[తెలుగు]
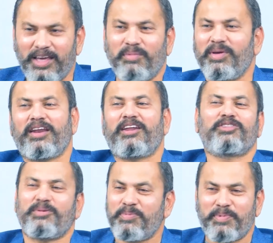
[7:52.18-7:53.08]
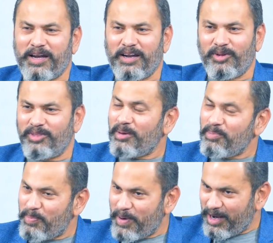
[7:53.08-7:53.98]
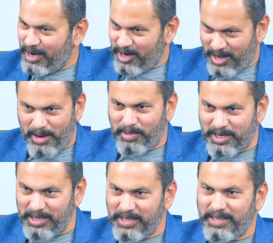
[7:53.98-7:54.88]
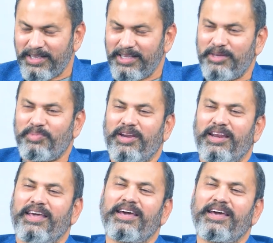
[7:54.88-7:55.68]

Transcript: ఇక మీరు నన్ను తప్పు పట్టలేరు తప్పు పట్టలేరు కాబట్టి ఇప్పుడు నేను ఏ